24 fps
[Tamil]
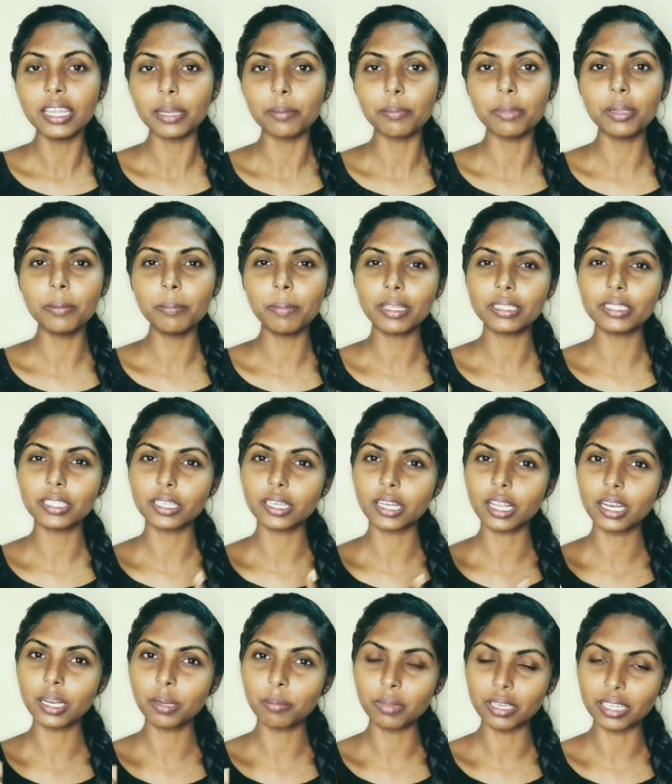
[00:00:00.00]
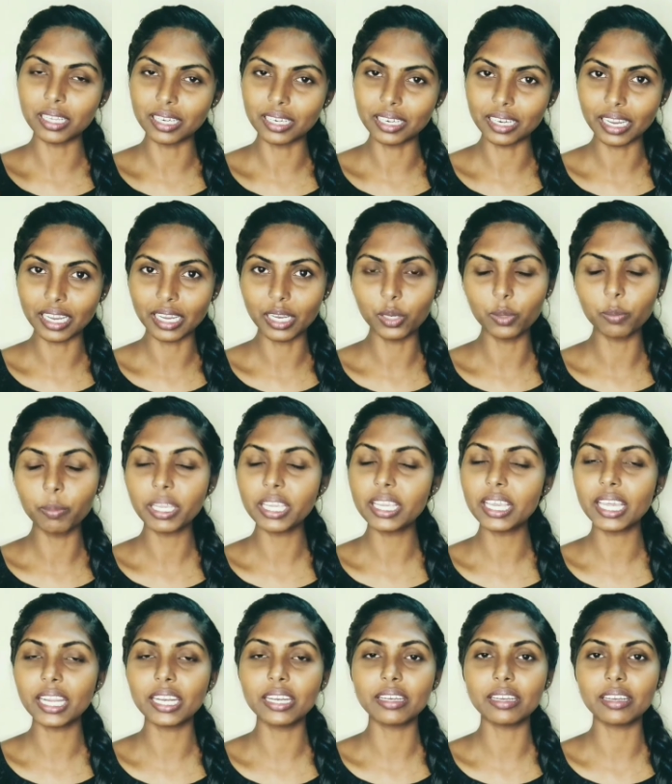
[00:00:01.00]
எப்படின்னு பார்த்தீங்கன்னா நம்மளுக்கு நெயிலுமே
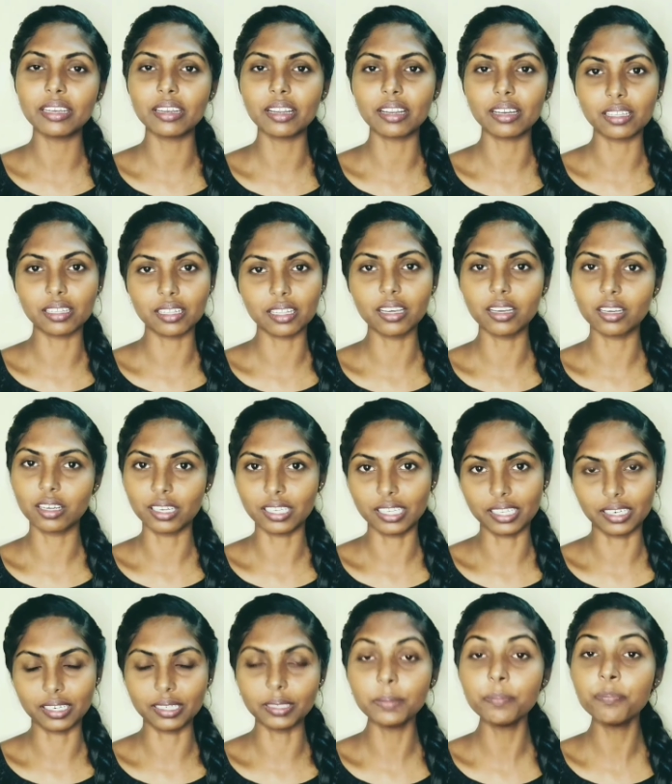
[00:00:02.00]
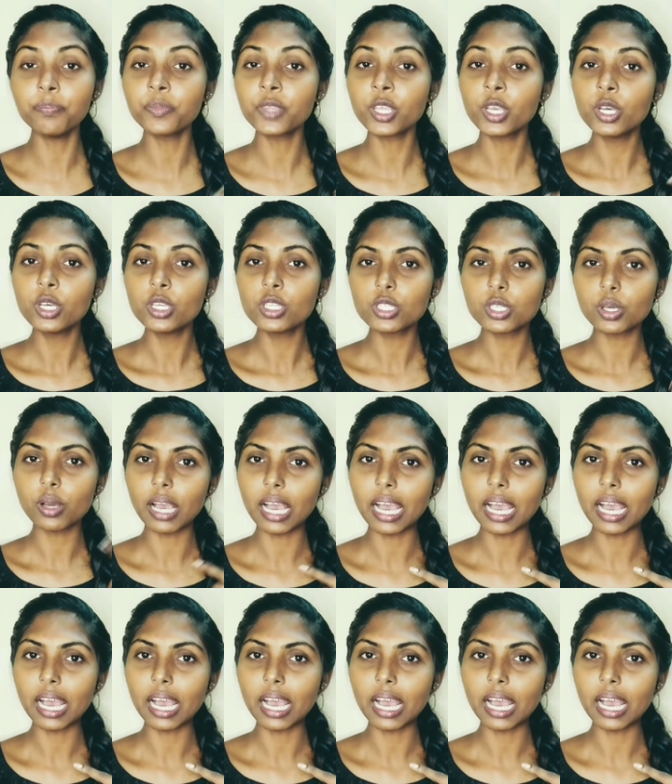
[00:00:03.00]
கெரட்டினால தான் ஆயிருக்கு ஸோ